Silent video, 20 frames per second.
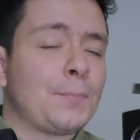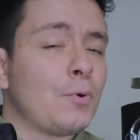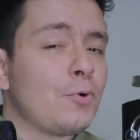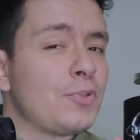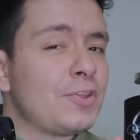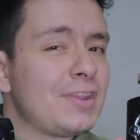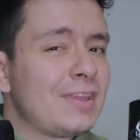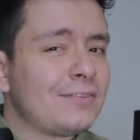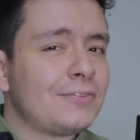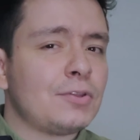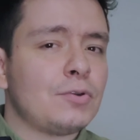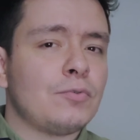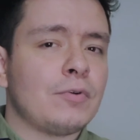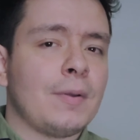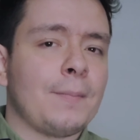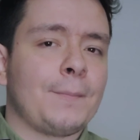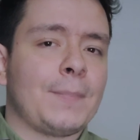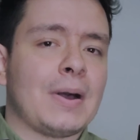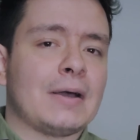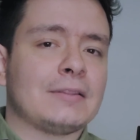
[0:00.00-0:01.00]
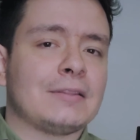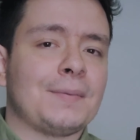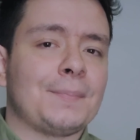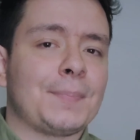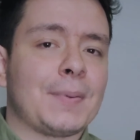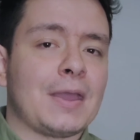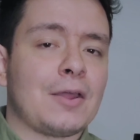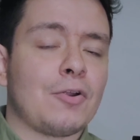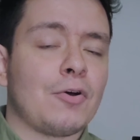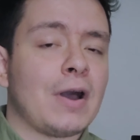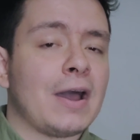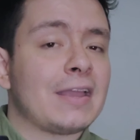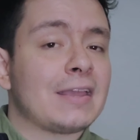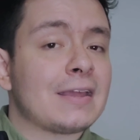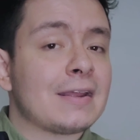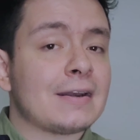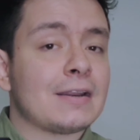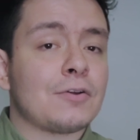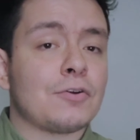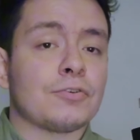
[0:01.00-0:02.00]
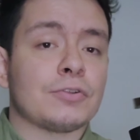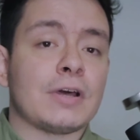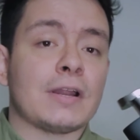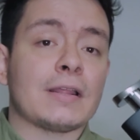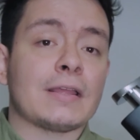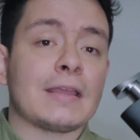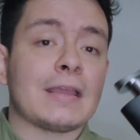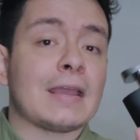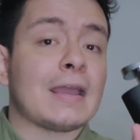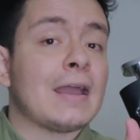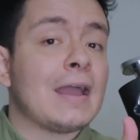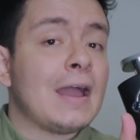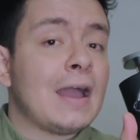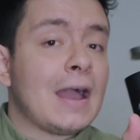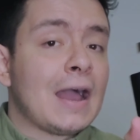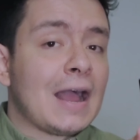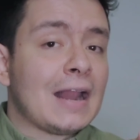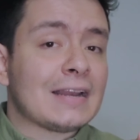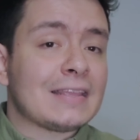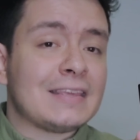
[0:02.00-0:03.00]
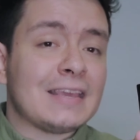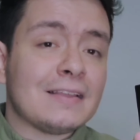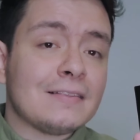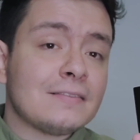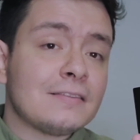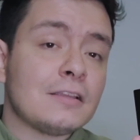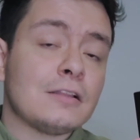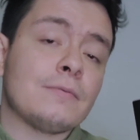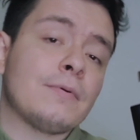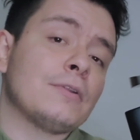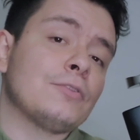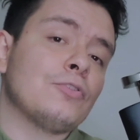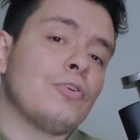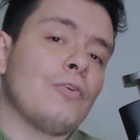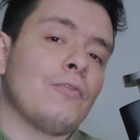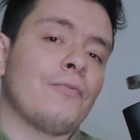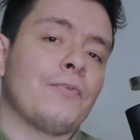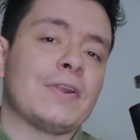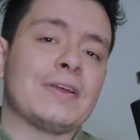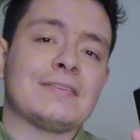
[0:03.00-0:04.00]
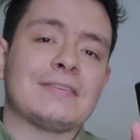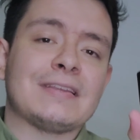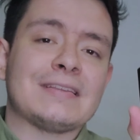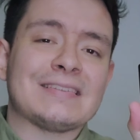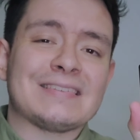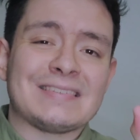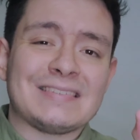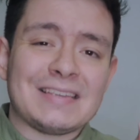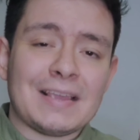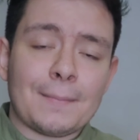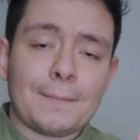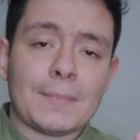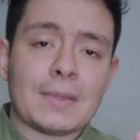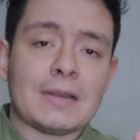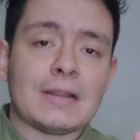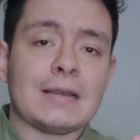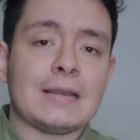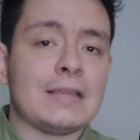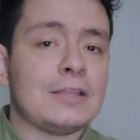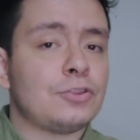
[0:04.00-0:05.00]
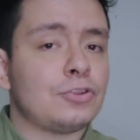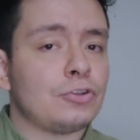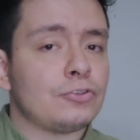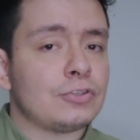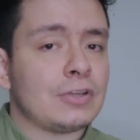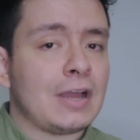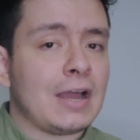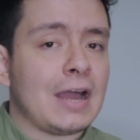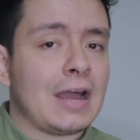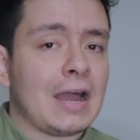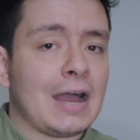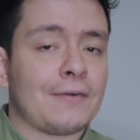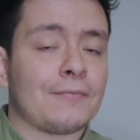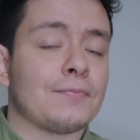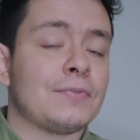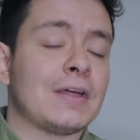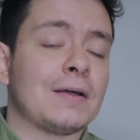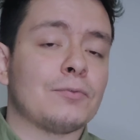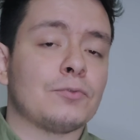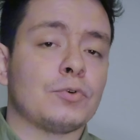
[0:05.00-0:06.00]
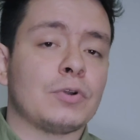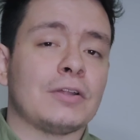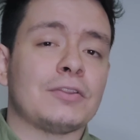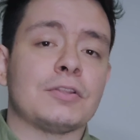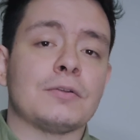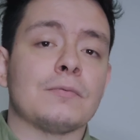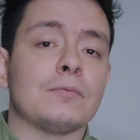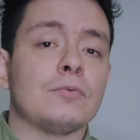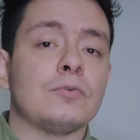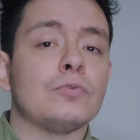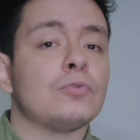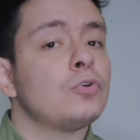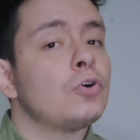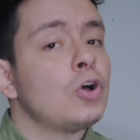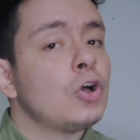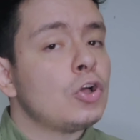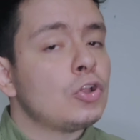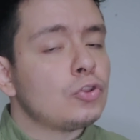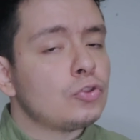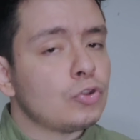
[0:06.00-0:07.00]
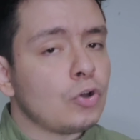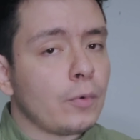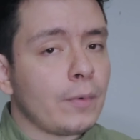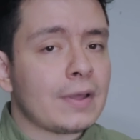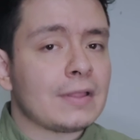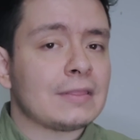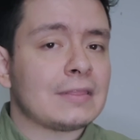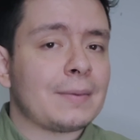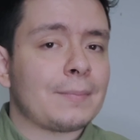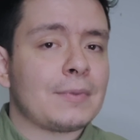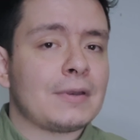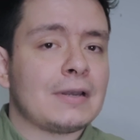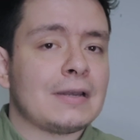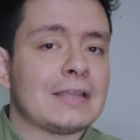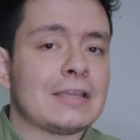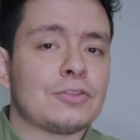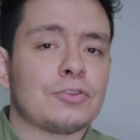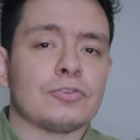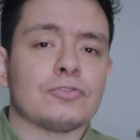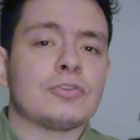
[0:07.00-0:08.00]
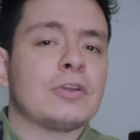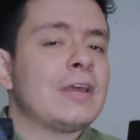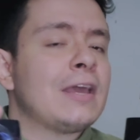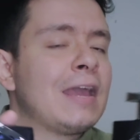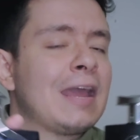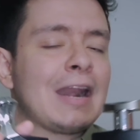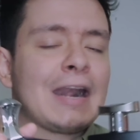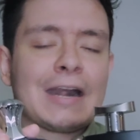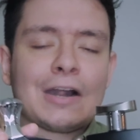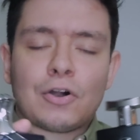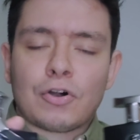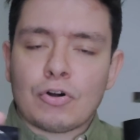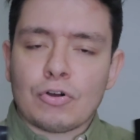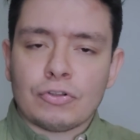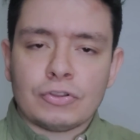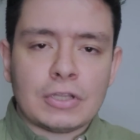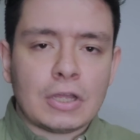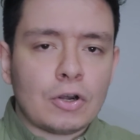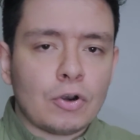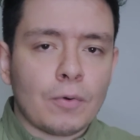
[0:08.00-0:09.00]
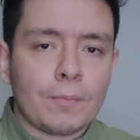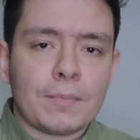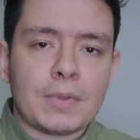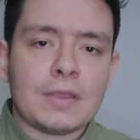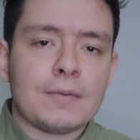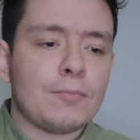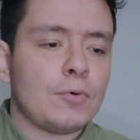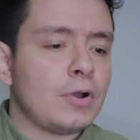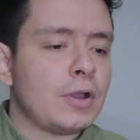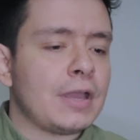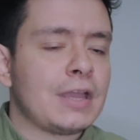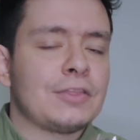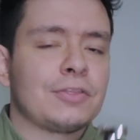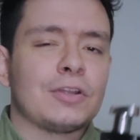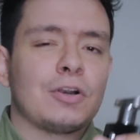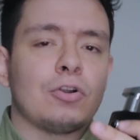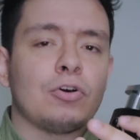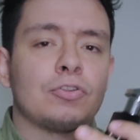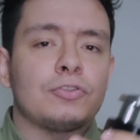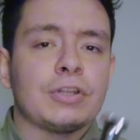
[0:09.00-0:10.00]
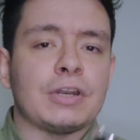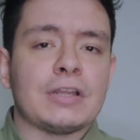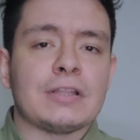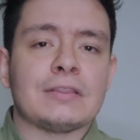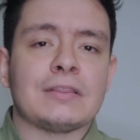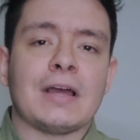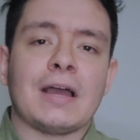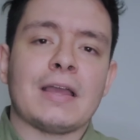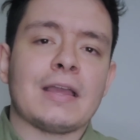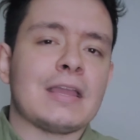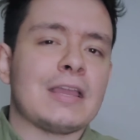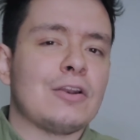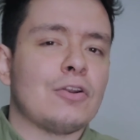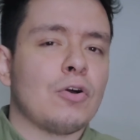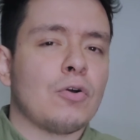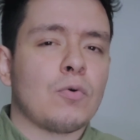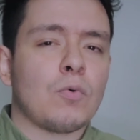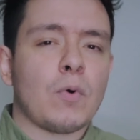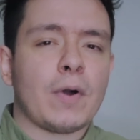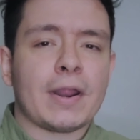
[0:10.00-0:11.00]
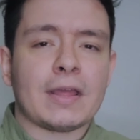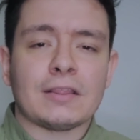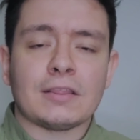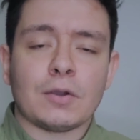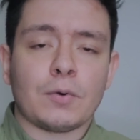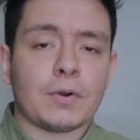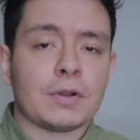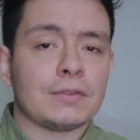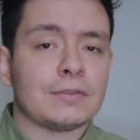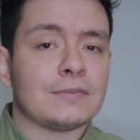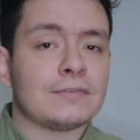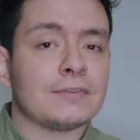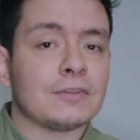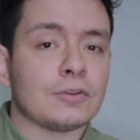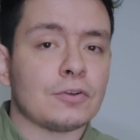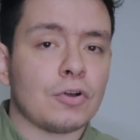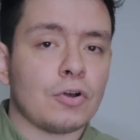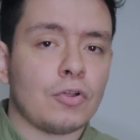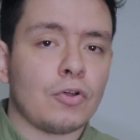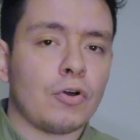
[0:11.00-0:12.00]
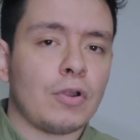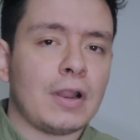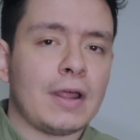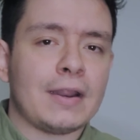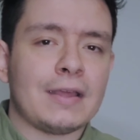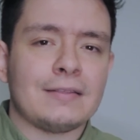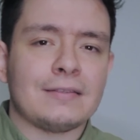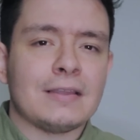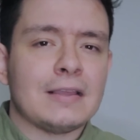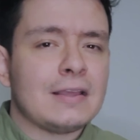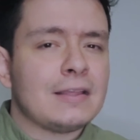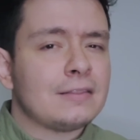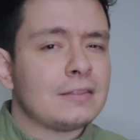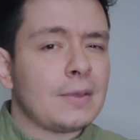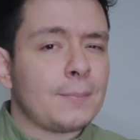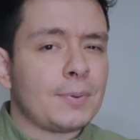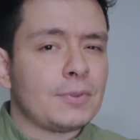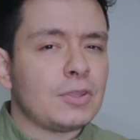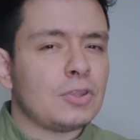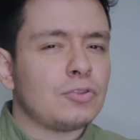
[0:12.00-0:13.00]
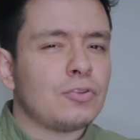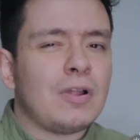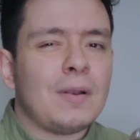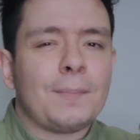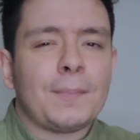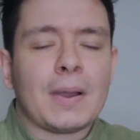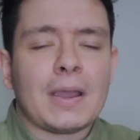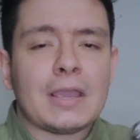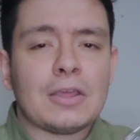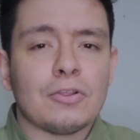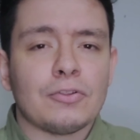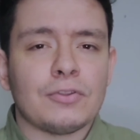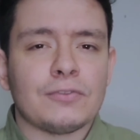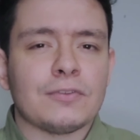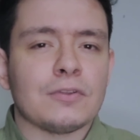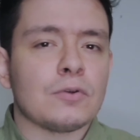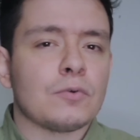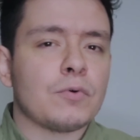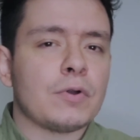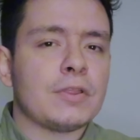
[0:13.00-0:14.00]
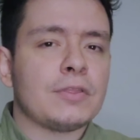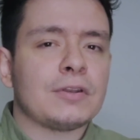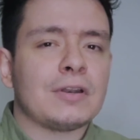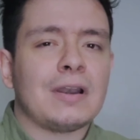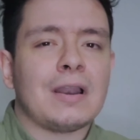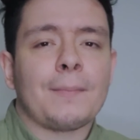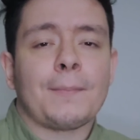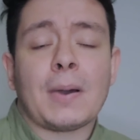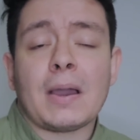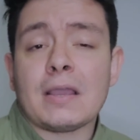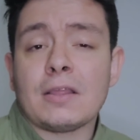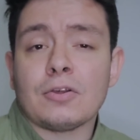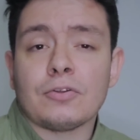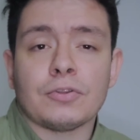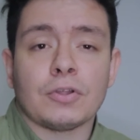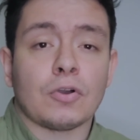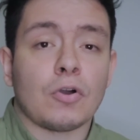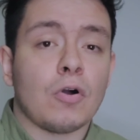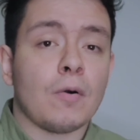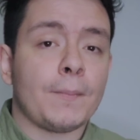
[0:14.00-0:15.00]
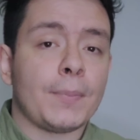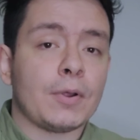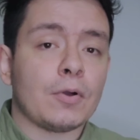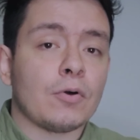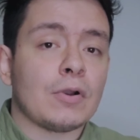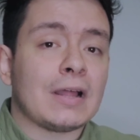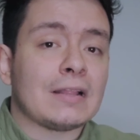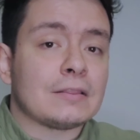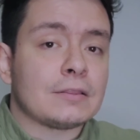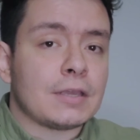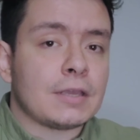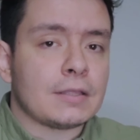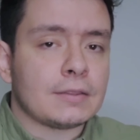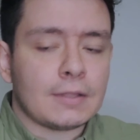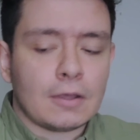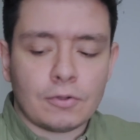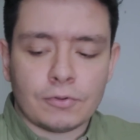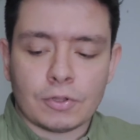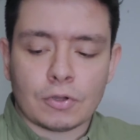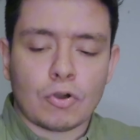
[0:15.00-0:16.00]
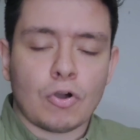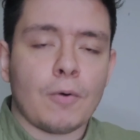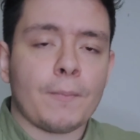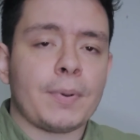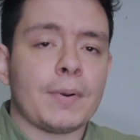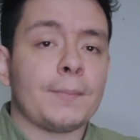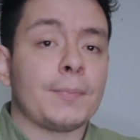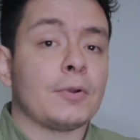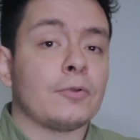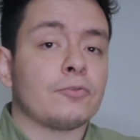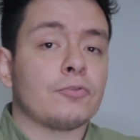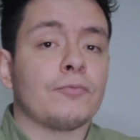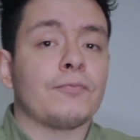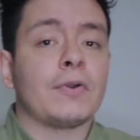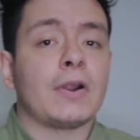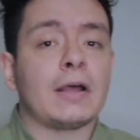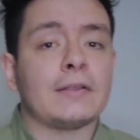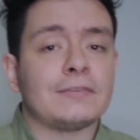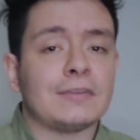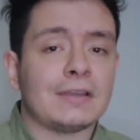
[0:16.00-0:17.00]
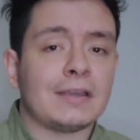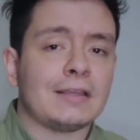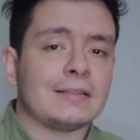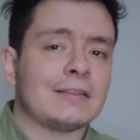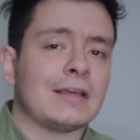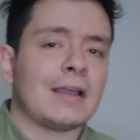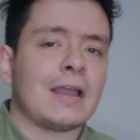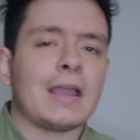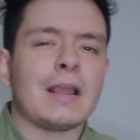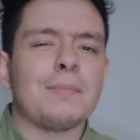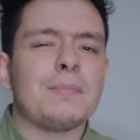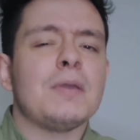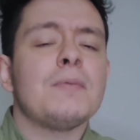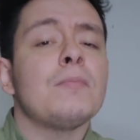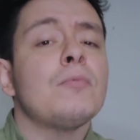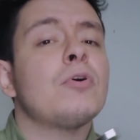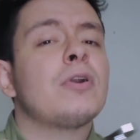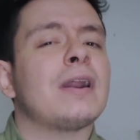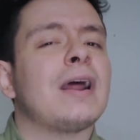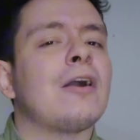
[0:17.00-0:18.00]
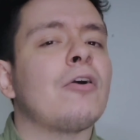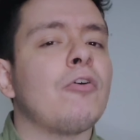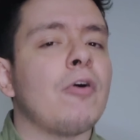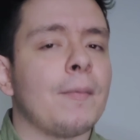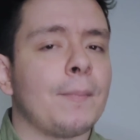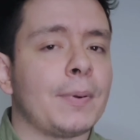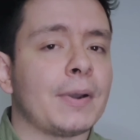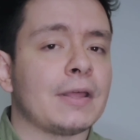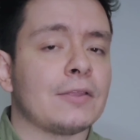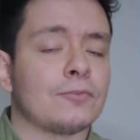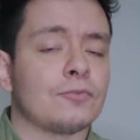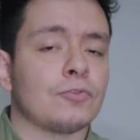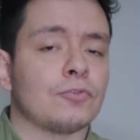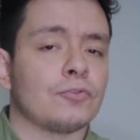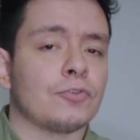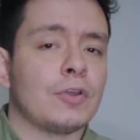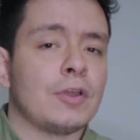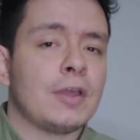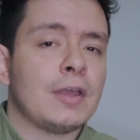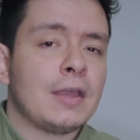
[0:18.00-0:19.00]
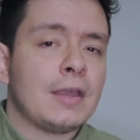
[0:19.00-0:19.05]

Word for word: podría ser un empate, pero hay que recordar que Alquian Silver nos ofrece 100 mililitros, Afnan Blue 90 mililitros. Rondan los mismos entre los 30 y los 40-45 dólares, dependiendo del país donde se encuentren, la página donde compren o la tienda donde compren, pero son frases que están en el mismo rango de precios.